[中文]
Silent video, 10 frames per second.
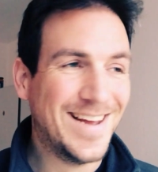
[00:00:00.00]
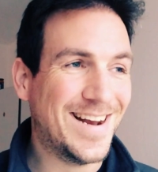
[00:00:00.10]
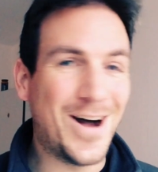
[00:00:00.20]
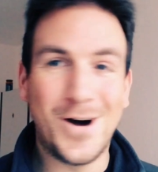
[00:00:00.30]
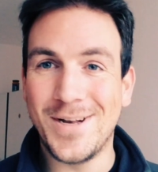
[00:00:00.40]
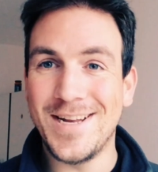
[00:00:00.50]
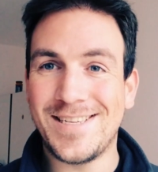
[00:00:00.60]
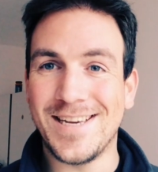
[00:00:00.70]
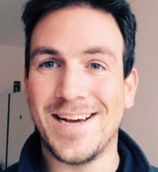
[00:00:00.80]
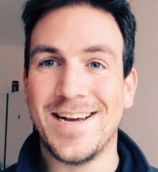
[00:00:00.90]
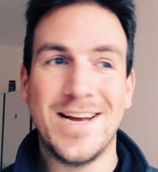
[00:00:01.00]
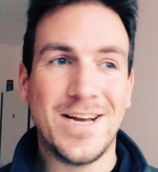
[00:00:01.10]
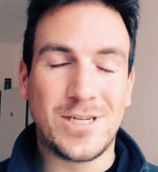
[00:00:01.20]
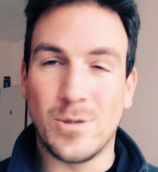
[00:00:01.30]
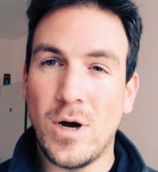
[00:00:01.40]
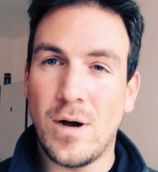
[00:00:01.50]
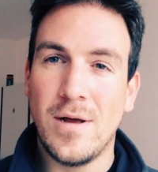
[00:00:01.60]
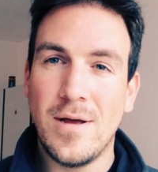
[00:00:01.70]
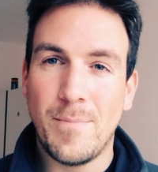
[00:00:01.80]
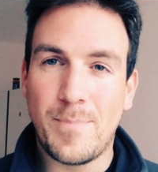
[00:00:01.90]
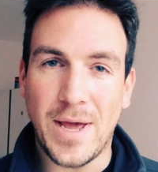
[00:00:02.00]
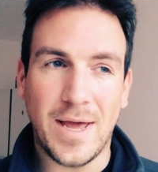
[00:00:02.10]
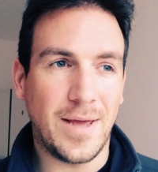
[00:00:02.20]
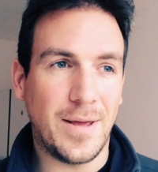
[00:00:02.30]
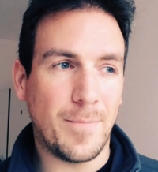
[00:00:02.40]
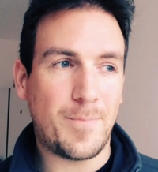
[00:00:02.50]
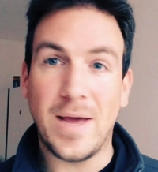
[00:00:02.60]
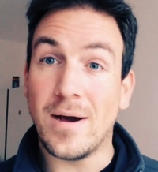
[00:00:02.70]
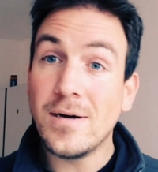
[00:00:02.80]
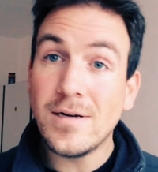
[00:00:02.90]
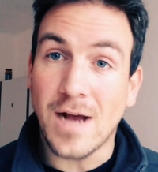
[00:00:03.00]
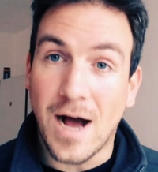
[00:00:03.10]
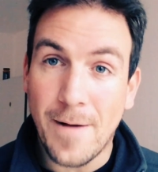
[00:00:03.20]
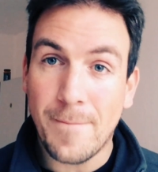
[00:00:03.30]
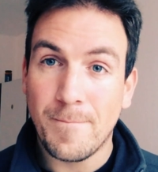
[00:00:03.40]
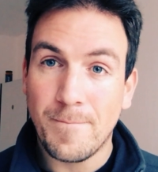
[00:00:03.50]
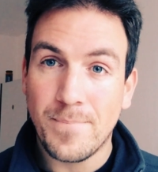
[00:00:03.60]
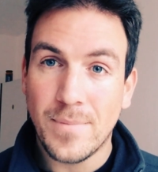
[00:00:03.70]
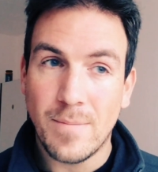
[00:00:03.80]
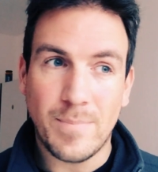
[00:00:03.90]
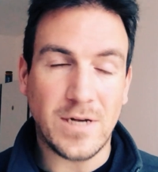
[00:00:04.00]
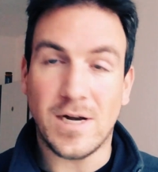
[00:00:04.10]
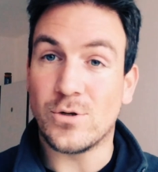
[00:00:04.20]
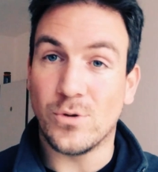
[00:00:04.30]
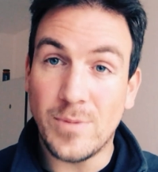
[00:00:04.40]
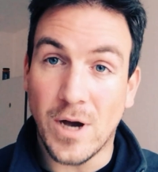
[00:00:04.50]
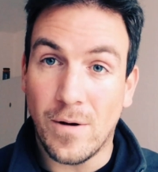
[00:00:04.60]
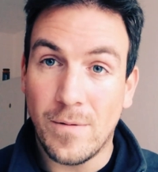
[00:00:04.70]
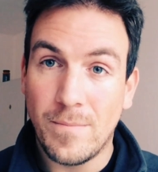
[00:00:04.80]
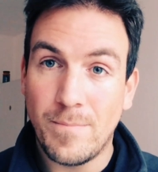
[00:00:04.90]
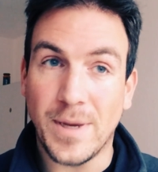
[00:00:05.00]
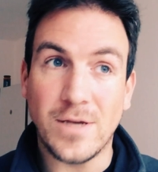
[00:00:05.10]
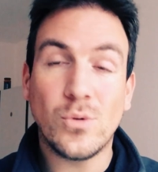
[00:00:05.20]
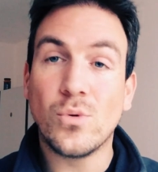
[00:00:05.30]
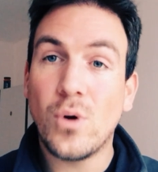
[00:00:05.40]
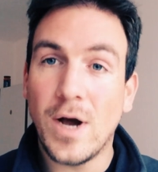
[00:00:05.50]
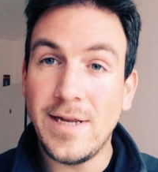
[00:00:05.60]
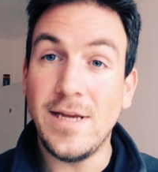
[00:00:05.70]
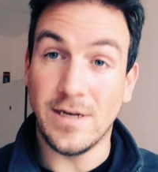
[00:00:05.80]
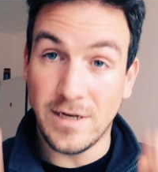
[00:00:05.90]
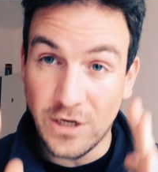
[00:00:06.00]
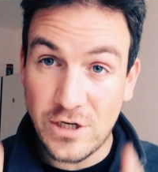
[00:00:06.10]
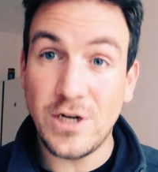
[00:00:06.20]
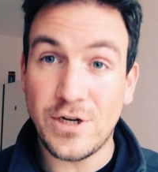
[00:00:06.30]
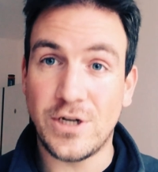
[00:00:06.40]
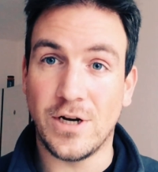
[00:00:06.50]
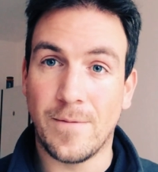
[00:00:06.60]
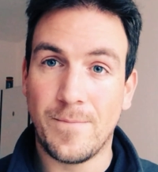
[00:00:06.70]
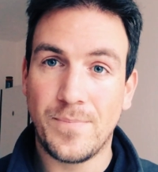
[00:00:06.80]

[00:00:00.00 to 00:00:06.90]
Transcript: 然后那些什么被被喝茶、被查水表、被送快递，你试试，